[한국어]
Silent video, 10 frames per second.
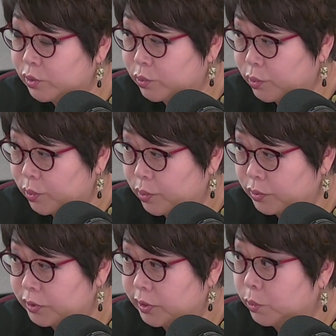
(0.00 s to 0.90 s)
또
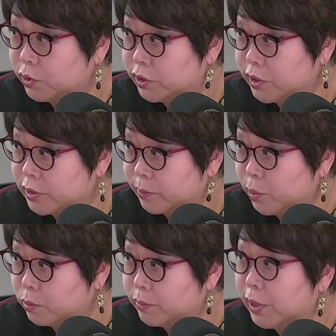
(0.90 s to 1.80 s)
이제 오디션에서
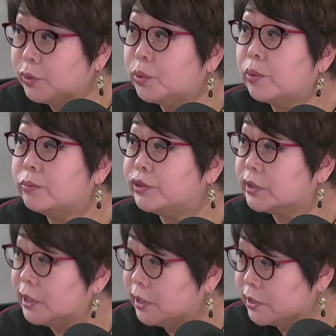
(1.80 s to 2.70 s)
뽑으면 또
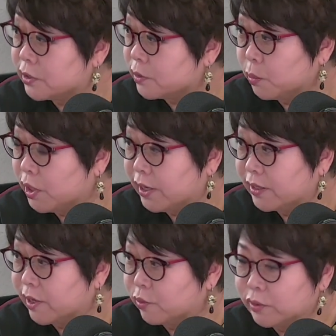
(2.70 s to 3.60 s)
무슨 일이 있어서 아. 못하게
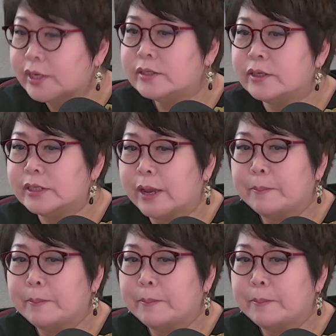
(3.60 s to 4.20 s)
되고 그래서 이제